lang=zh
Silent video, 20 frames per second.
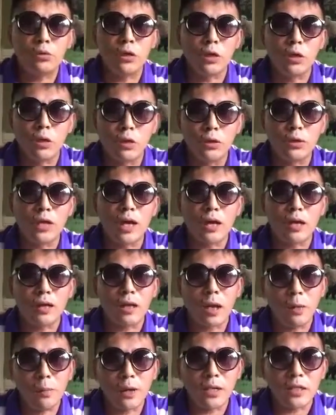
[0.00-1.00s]
最后
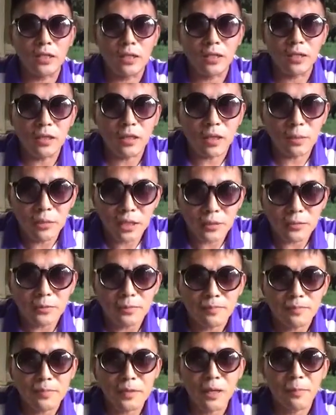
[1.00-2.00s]
让老百姓革命
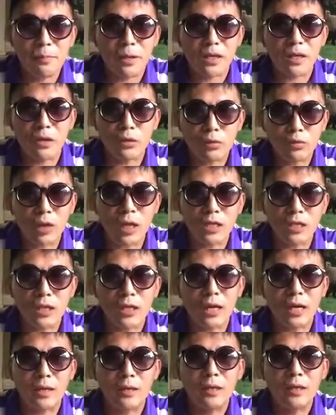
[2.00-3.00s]
把他抓
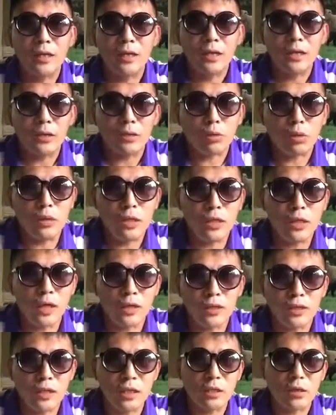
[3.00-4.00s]
起来，推
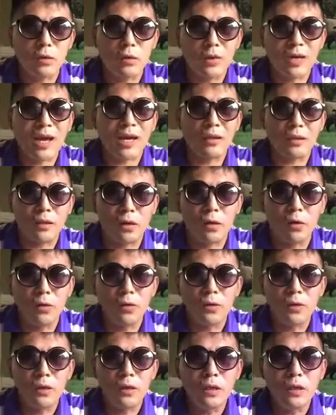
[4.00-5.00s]
上街头砍
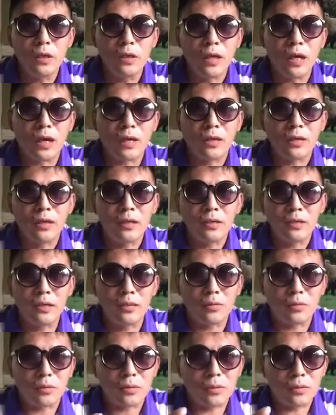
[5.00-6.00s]
头啊？那
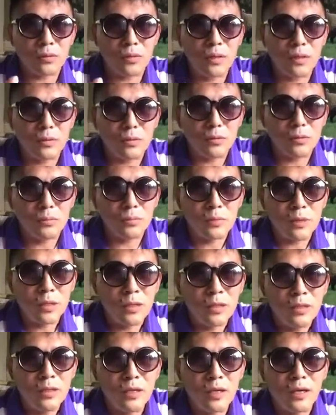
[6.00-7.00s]
种那种
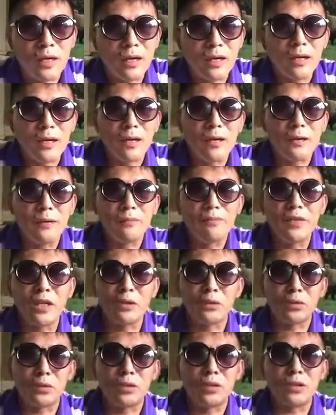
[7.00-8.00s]
呃
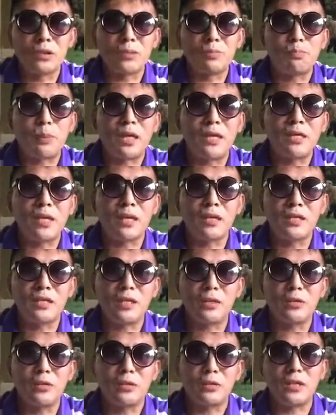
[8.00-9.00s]
那种悲惨的
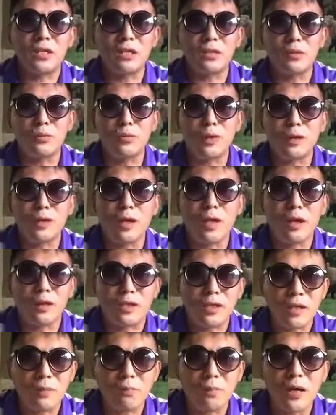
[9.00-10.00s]
结局，甚至我的老
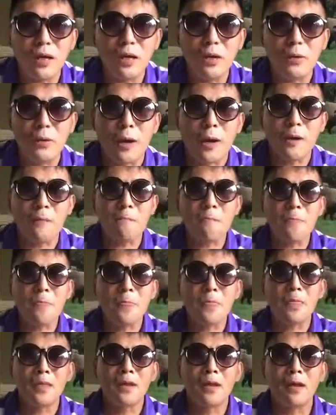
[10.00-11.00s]
乡彭丽媛
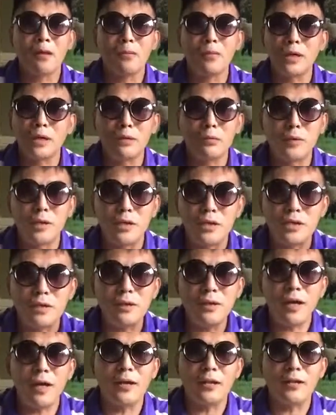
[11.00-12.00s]
啊，我我
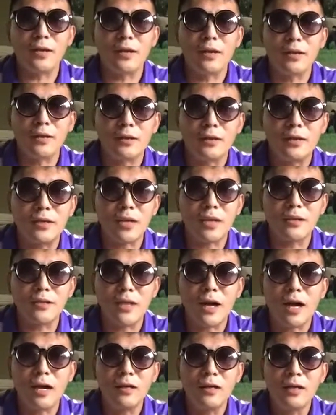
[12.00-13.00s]
心爱的歌唱
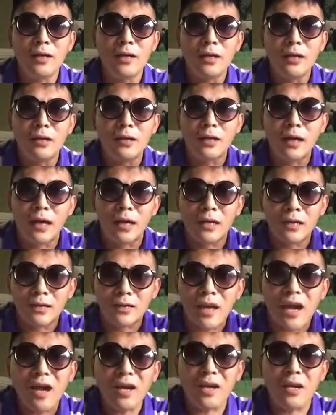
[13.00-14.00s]
家啊，
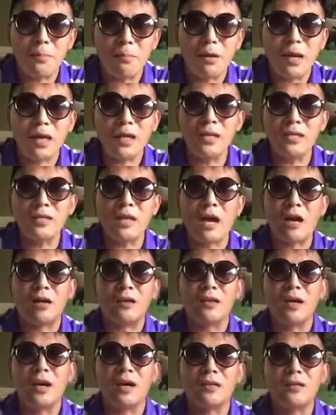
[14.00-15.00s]
他也赔了葬
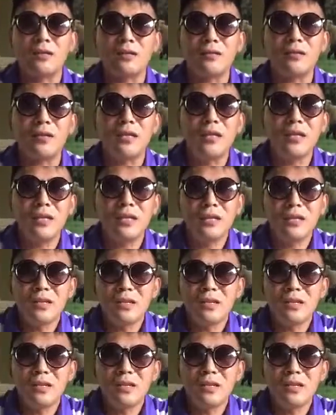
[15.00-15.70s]
啊。就是